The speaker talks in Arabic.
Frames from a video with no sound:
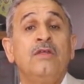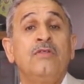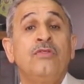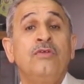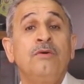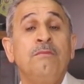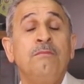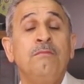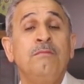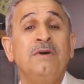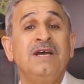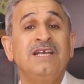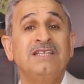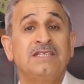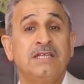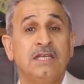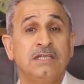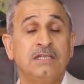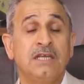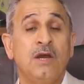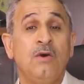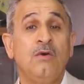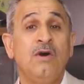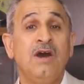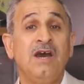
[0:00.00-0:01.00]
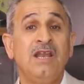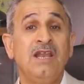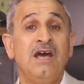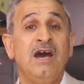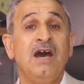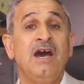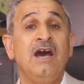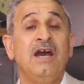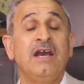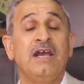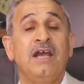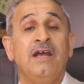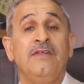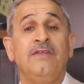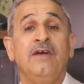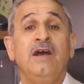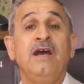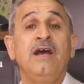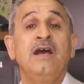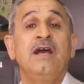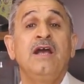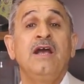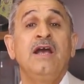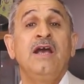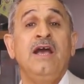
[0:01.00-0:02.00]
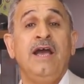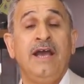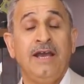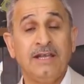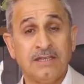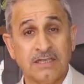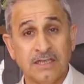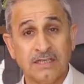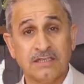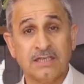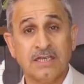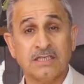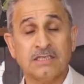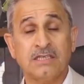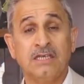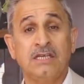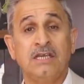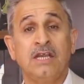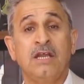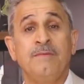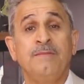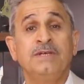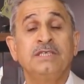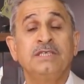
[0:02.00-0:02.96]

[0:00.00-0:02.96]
ثم تتوالى هكذا حتى تصل الى